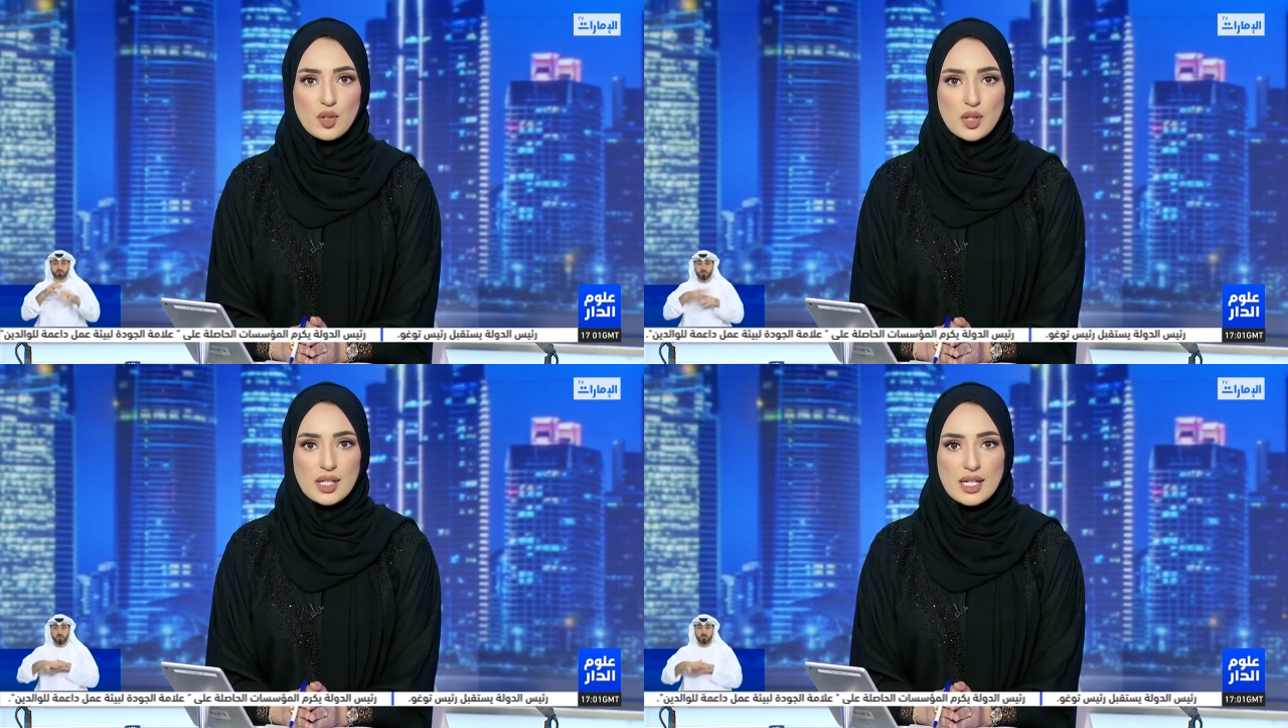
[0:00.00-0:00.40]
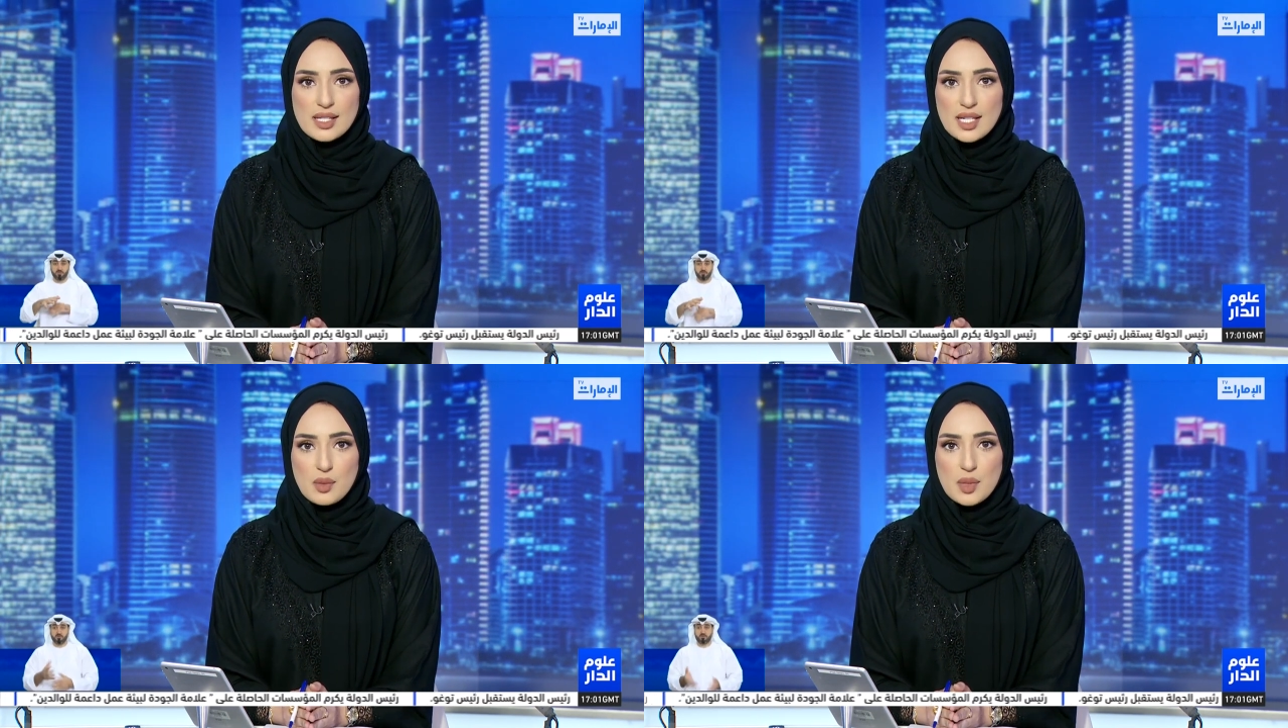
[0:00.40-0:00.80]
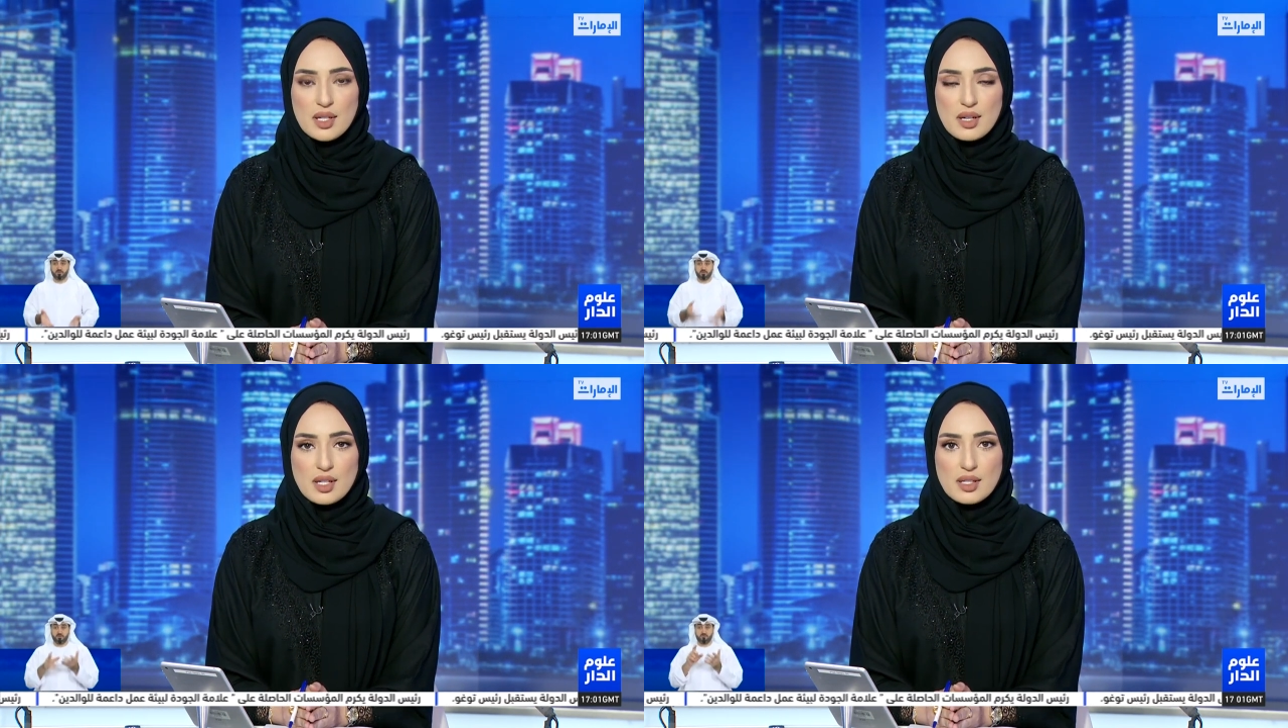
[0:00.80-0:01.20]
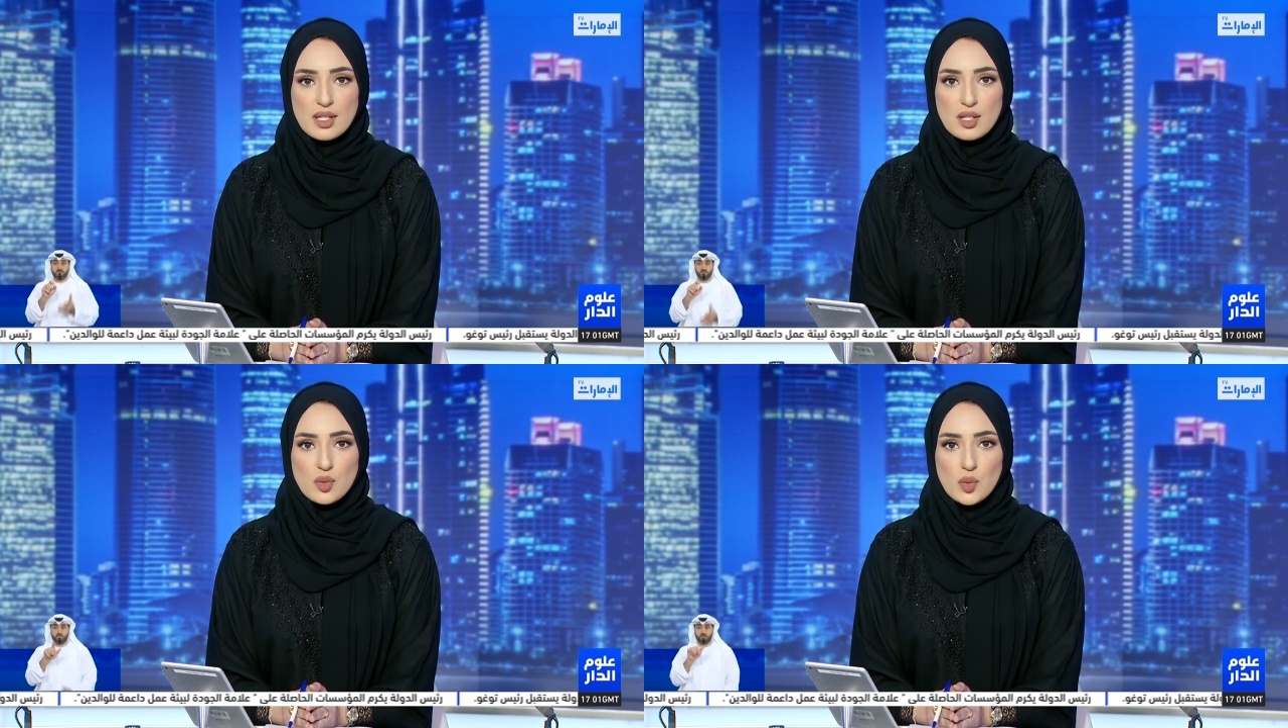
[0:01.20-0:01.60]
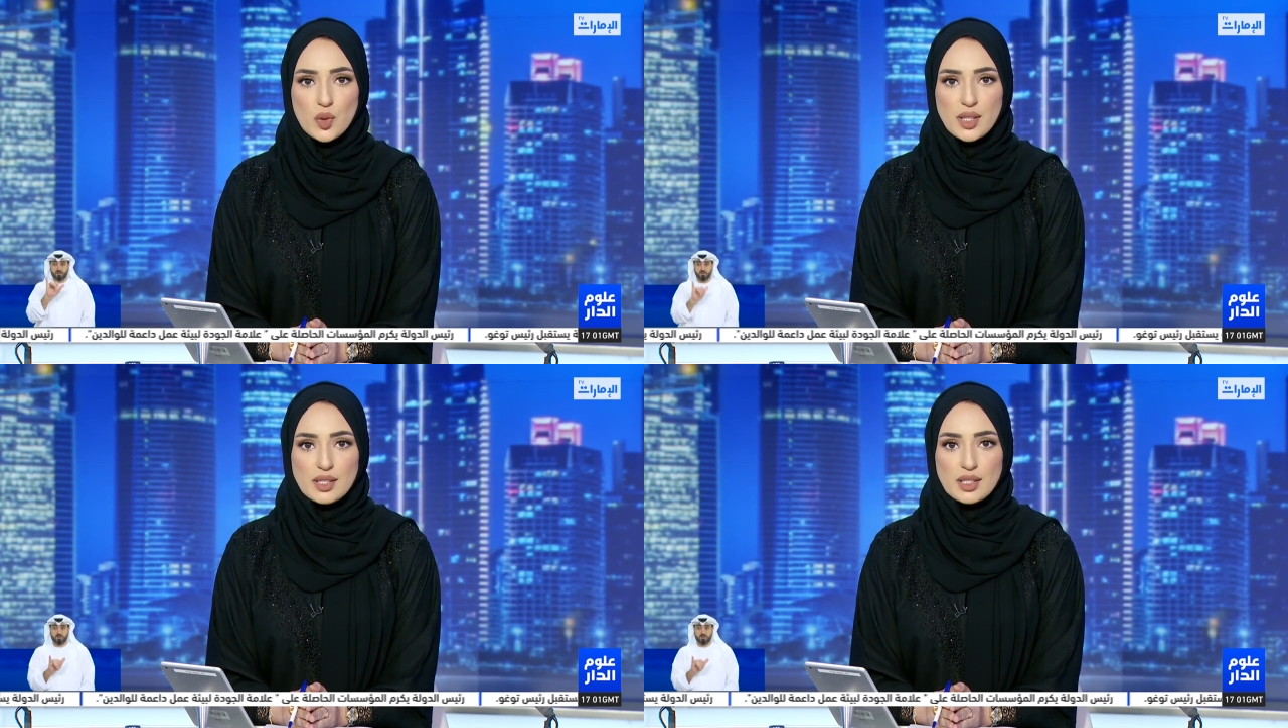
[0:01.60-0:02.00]
فورغ ناسينبي رئيس
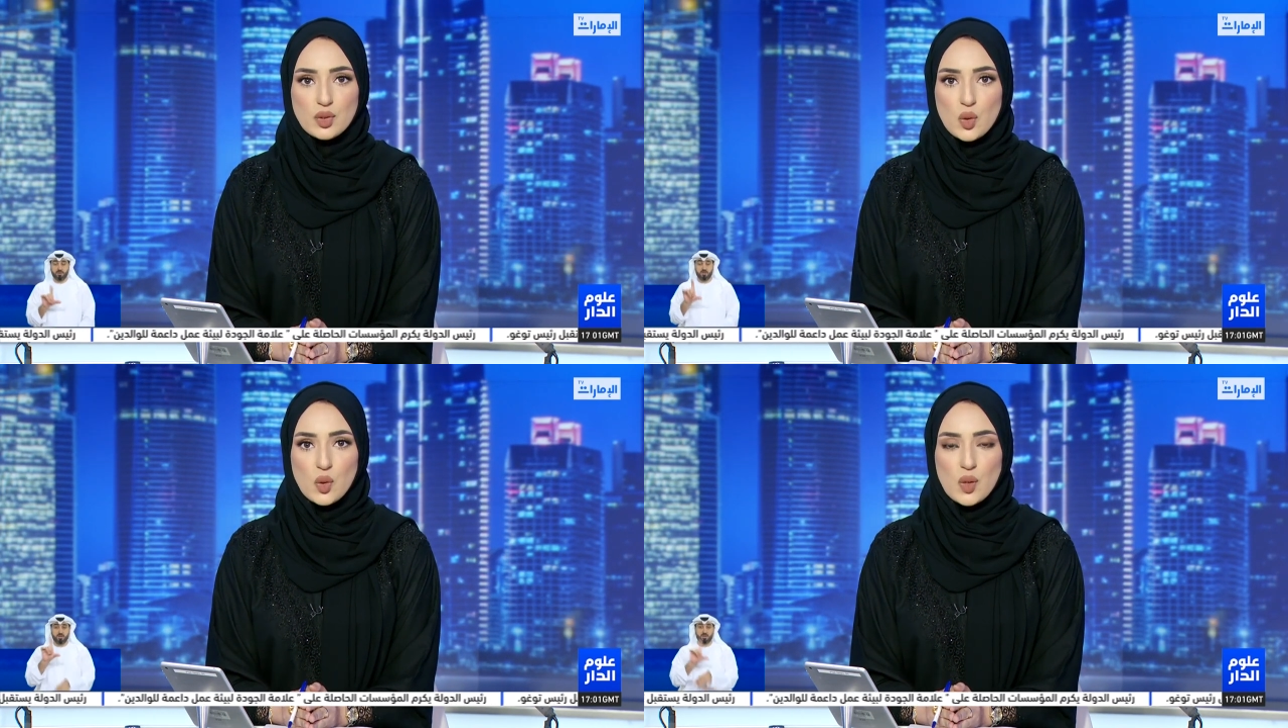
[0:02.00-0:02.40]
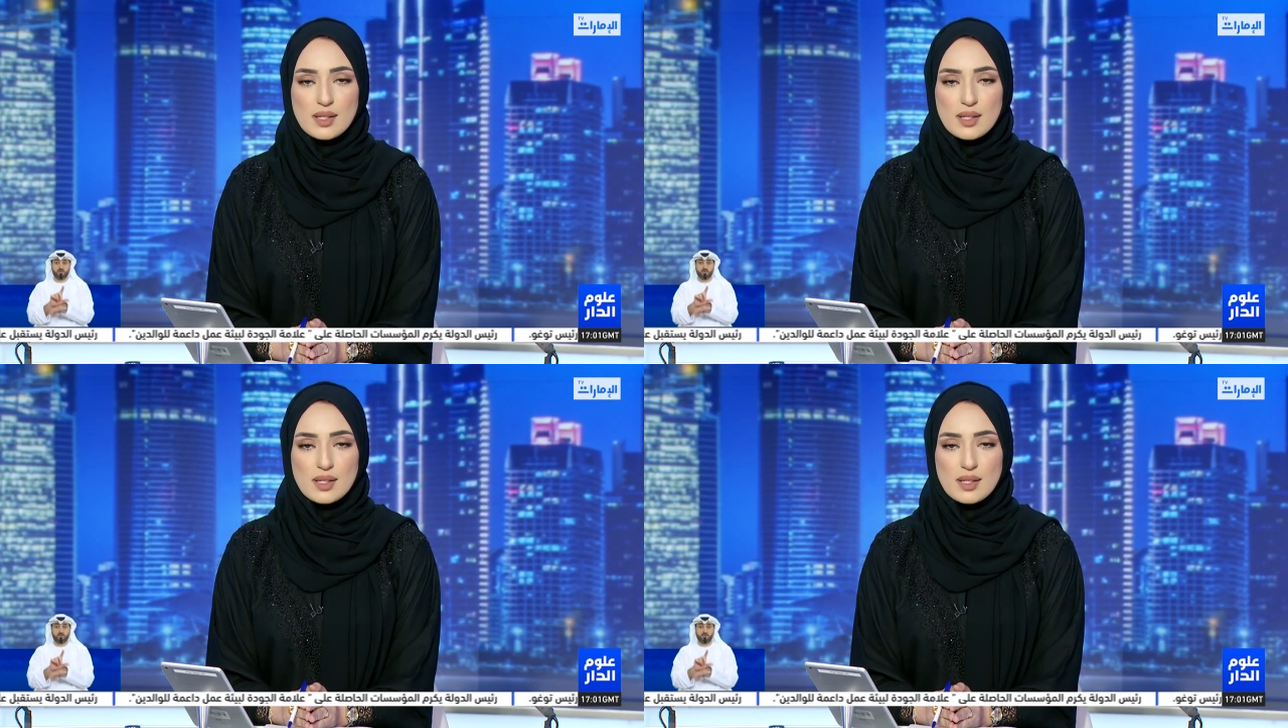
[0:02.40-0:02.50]
جمهورية توغو